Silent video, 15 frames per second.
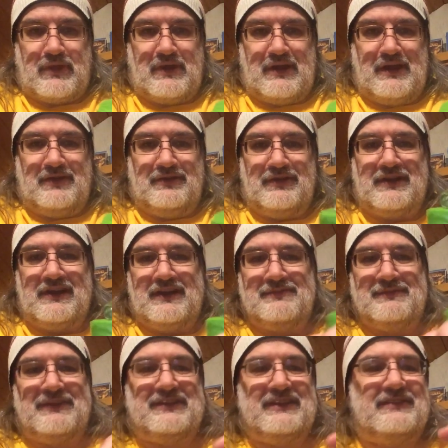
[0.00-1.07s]
Äh, wirklich,
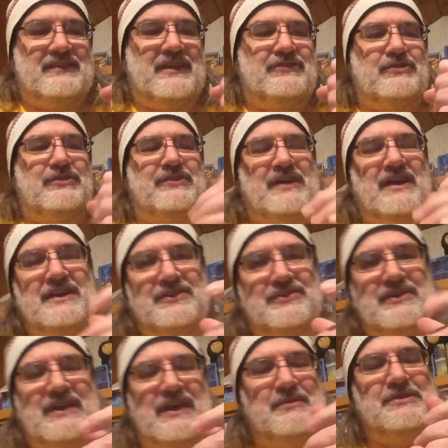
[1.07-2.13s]
man sieht es nicht so sehr
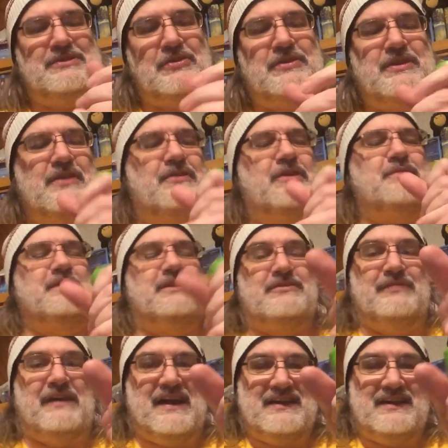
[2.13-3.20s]
natürlich, aber ich drücke hier wirklich mit
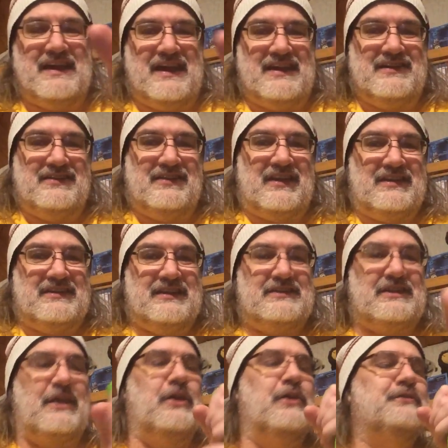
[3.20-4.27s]
beiden Händen richtig
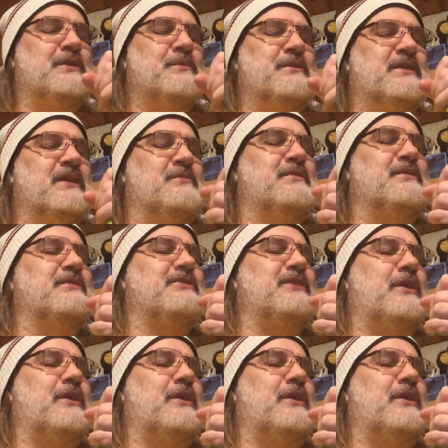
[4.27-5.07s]
drauf, damit hier ein bisschen was